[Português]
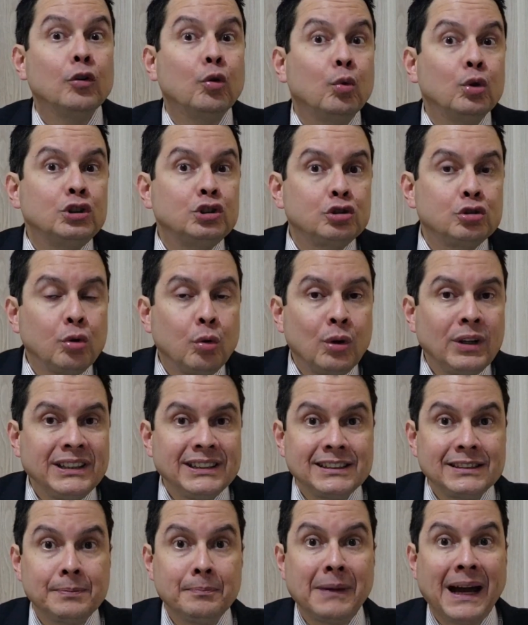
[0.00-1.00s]
Os
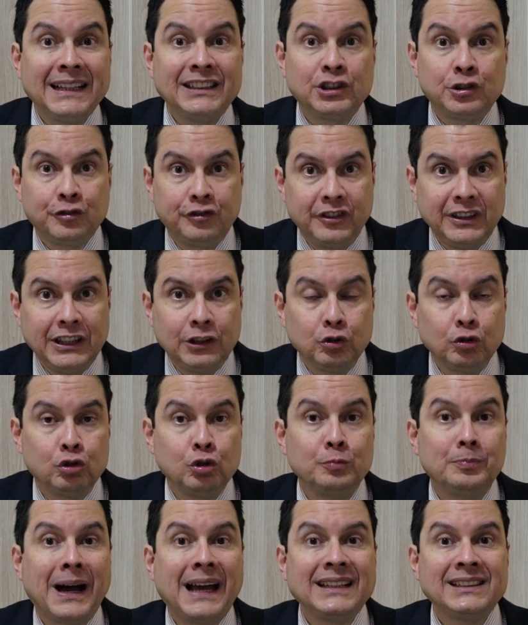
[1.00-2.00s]
sons mais
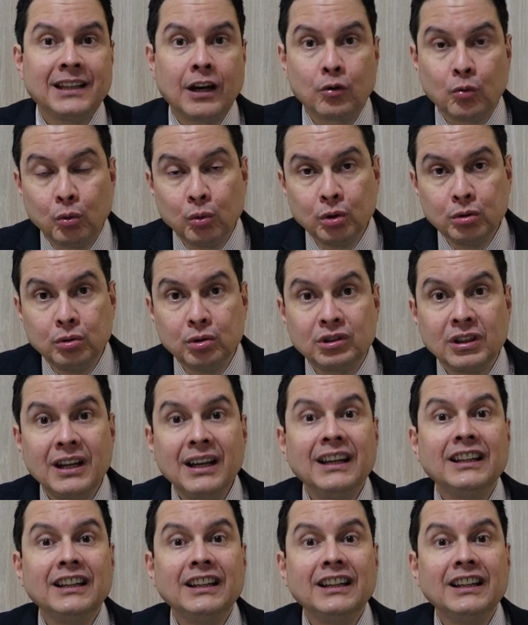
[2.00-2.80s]
finos, mais agudos,